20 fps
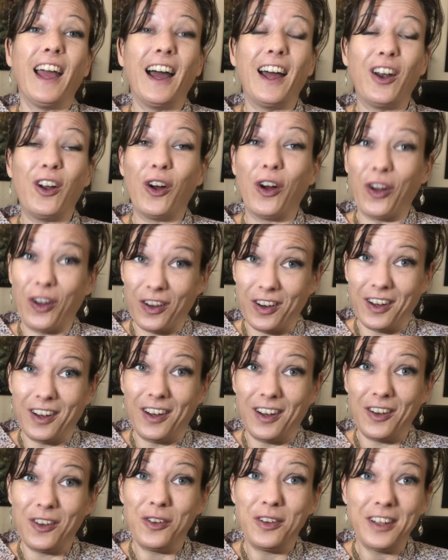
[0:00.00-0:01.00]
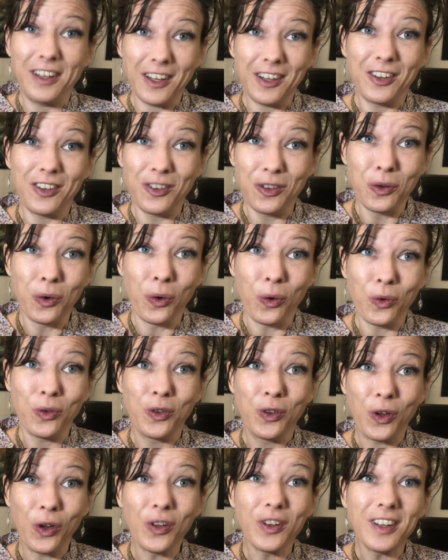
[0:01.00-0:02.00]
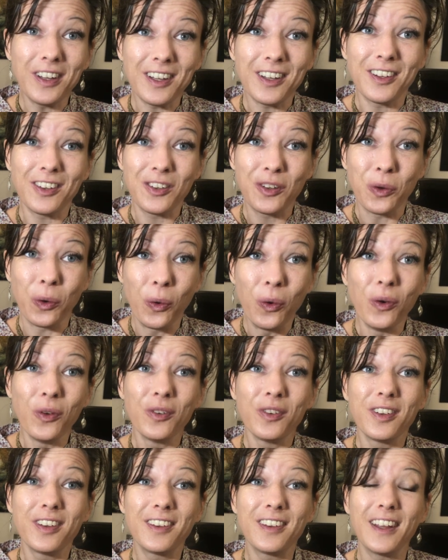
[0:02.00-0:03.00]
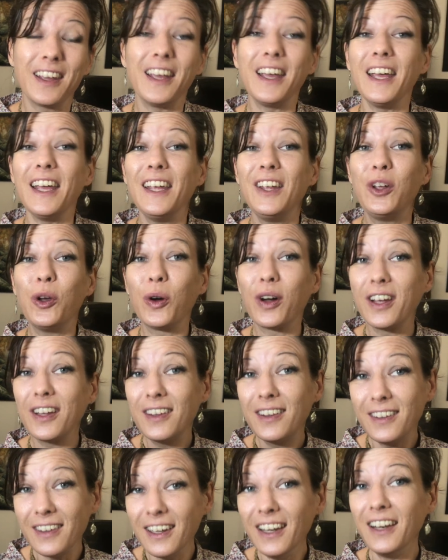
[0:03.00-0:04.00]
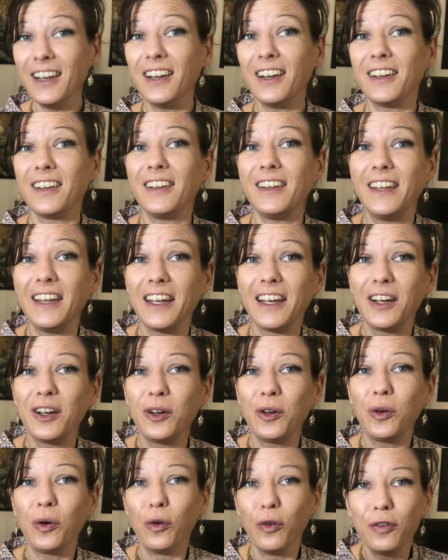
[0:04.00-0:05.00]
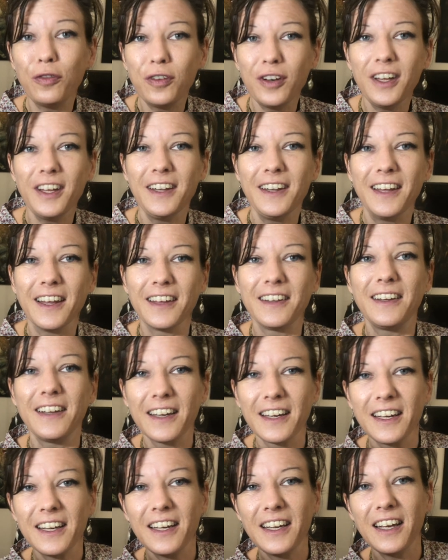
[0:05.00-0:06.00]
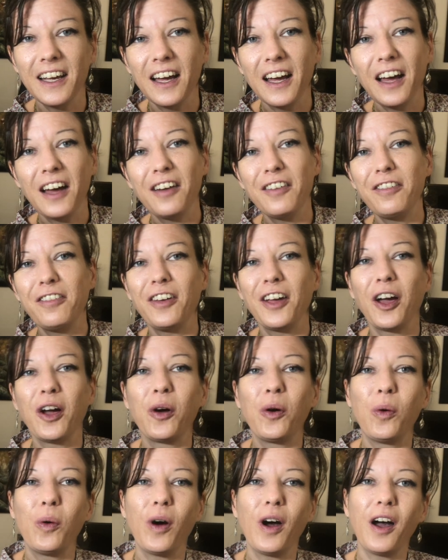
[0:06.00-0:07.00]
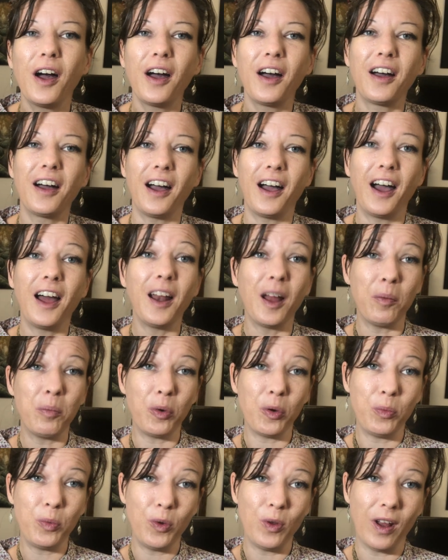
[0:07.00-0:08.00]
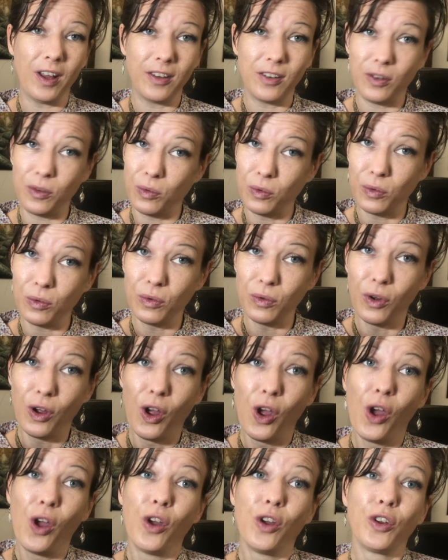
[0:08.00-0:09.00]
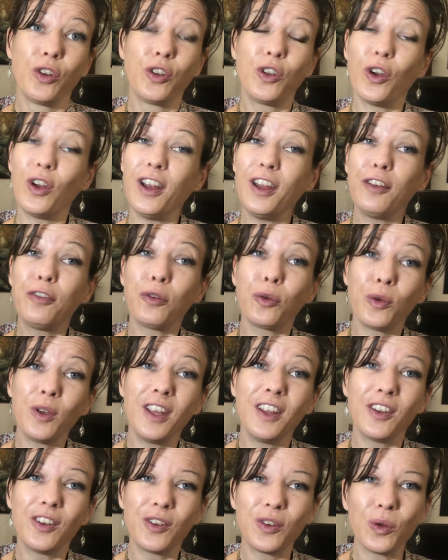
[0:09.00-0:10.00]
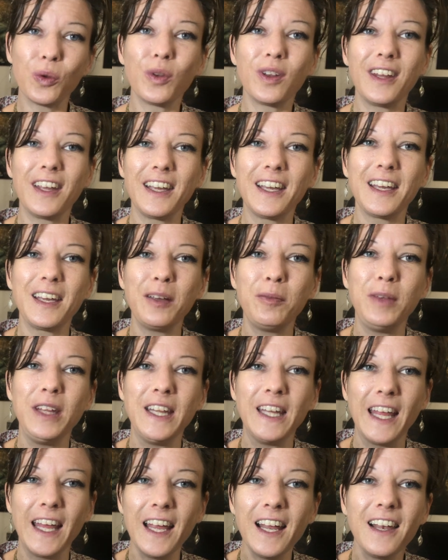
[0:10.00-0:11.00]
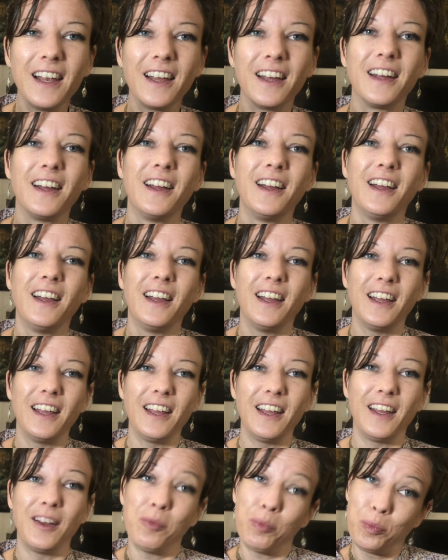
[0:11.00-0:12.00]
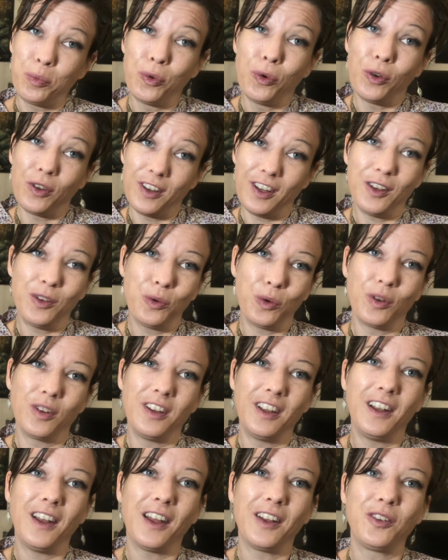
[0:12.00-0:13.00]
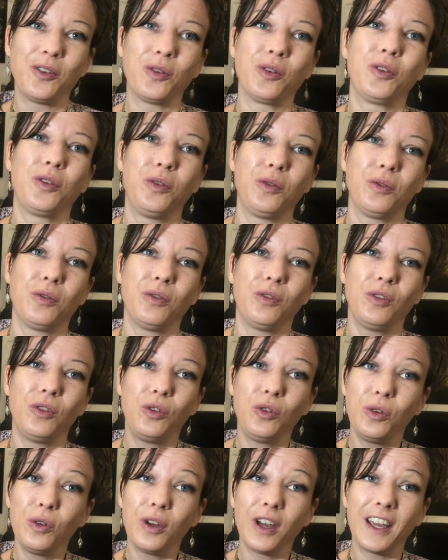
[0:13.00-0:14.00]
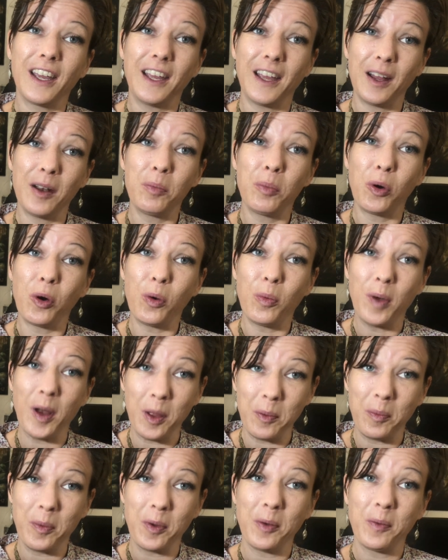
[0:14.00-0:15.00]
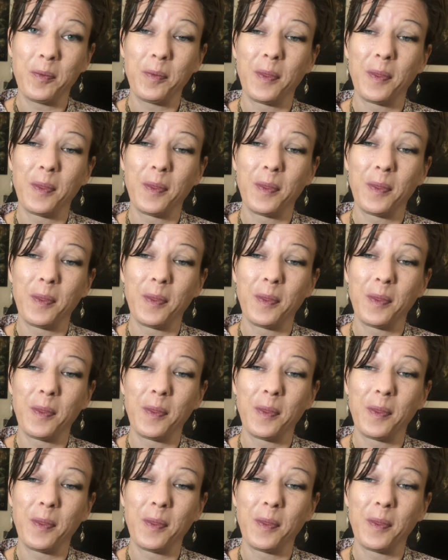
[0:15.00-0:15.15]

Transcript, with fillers: Alors, une question, une grande question, c'est y aurait-il des conflits d'intérêts à faire croire à la population que les fruits sont des criminels pour détourner l'attention du réel problème